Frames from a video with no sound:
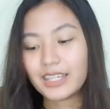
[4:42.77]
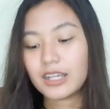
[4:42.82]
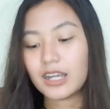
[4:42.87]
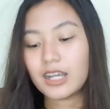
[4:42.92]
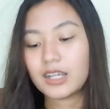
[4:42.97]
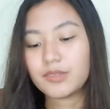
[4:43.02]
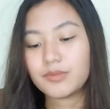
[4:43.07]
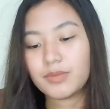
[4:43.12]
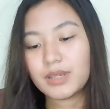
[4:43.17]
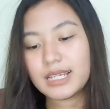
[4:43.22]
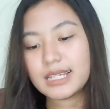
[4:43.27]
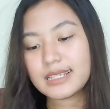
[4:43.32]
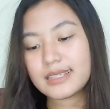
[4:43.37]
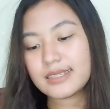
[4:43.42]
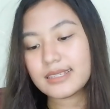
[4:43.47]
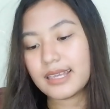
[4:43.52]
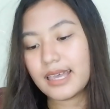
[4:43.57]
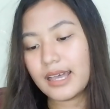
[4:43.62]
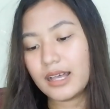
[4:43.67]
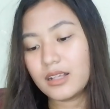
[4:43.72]
I got
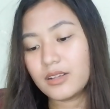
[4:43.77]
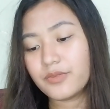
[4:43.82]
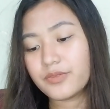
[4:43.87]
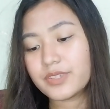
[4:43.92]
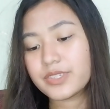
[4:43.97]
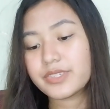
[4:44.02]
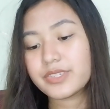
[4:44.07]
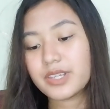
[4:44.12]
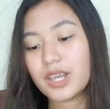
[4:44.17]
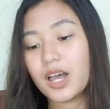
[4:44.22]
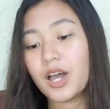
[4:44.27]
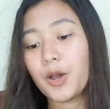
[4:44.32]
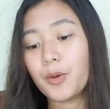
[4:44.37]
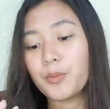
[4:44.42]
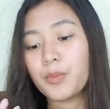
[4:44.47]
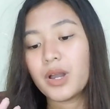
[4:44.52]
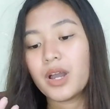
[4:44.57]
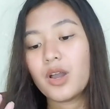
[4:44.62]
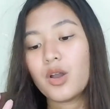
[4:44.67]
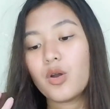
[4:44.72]
myself
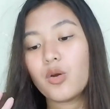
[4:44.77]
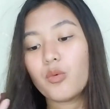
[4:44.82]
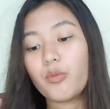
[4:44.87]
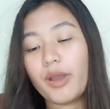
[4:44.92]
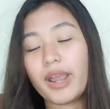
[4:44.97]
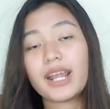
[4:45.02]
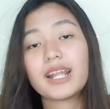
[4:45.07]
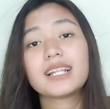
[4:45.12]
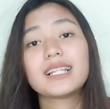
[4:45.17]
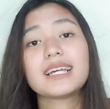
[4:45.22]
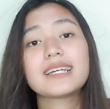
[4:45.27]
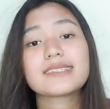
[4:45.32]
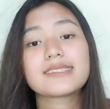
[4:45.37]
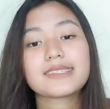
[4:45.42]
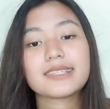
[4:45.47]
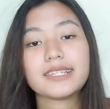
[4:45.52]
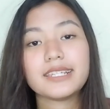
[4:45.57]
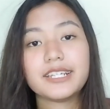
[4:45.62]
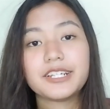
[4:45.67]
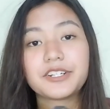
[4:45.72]
some
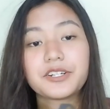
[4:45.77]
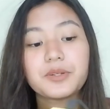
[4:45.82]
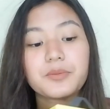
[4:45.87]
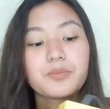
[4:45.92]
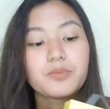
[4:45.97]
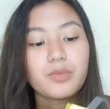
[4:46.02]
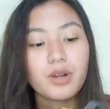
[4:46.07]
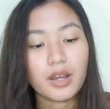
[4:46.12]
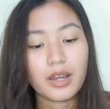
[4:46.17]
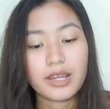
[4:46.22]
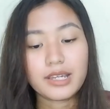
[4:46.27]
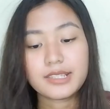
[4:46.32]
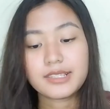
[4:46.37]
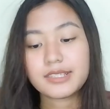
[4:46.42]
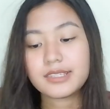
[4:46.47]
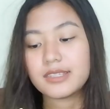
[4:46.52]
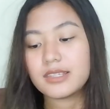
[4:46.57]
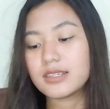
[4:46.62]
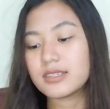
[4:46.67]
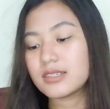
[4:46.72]
wireless
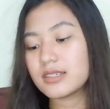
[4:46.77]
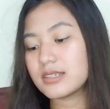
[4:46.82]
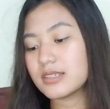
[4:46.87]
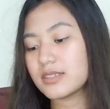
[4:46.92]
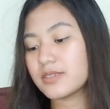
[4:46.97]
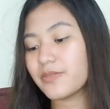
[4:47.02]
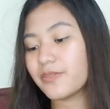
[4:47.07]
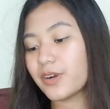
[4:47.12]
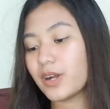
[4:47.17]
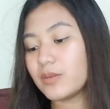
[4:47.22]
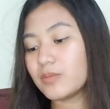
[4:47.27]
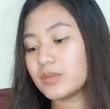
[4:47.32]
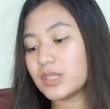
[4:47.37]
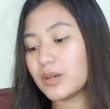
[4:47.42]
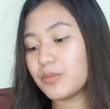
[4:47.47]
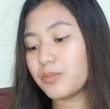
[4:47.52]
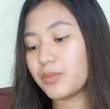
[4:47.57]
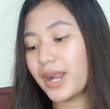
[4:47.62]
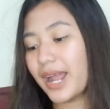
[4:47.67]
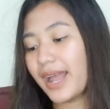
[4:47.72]
earbuds. This is from
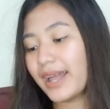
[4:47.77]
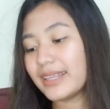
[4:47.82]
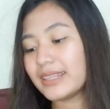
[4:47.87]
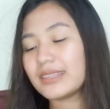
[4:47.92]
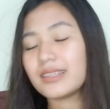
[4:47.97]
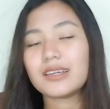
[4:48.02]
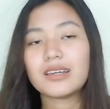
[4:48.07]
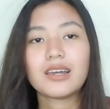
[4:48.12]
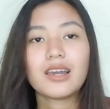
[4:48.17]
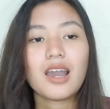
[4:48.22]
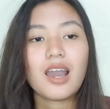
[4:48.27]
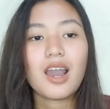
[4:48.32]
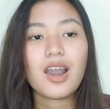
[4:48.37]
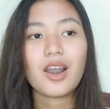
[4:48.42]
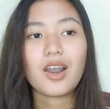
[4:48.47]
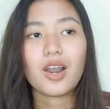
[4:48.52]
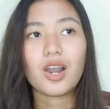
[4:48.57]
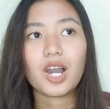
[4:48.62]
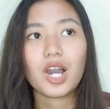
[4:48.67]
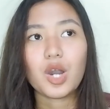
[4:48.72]
the brand
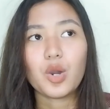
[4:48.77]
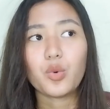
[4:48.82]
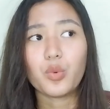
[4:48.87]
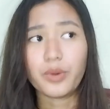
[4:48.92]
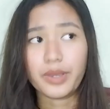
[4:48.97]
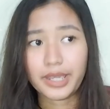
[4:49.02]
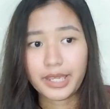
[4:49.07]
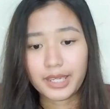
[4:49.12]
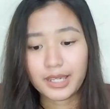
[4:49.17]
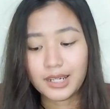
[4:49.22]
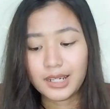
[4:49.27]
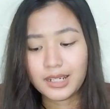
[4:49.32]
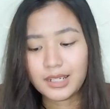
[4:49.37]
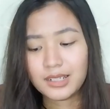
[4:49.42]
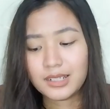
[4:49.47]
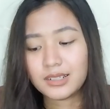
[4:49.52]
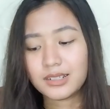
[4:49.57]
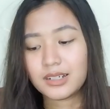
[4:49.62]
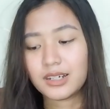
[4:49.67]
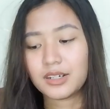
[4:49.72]
Awea.
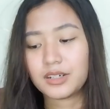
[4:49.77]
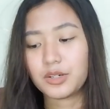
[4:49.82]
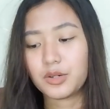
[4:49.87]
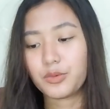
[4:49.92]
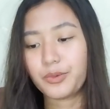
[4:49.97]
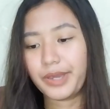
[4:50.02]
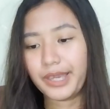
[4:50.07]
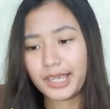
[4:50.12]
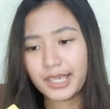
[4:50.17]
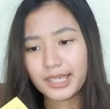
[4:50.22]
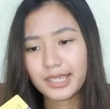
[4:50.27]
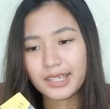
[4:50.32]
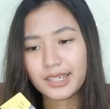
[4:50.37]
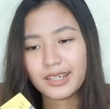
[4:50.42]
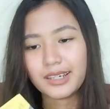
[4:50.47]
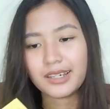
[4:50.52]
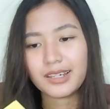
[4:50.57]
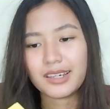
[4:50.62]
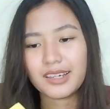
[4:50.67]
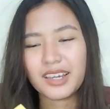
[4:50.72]
Away.
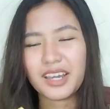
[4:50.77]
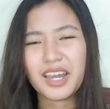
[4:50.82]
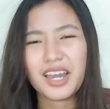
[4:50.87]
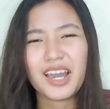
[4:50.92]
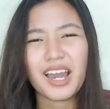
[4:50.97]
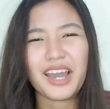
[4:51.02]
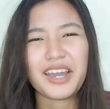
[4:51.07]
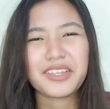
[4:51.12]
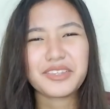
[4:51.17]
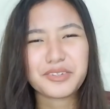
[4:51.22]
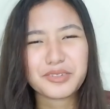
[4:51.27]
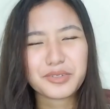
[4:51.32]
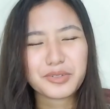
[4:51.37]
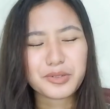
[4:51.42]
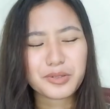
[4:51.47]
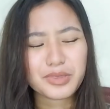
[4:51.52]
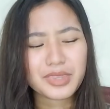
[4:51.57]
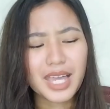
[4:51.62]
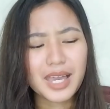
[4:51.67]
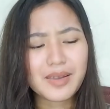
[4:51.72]
I don't
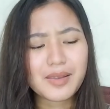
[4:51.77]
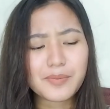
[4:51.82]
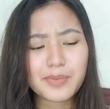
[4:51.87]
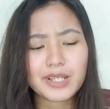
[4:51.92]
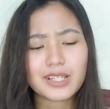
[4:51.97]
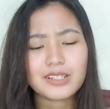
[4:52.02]
know kung tama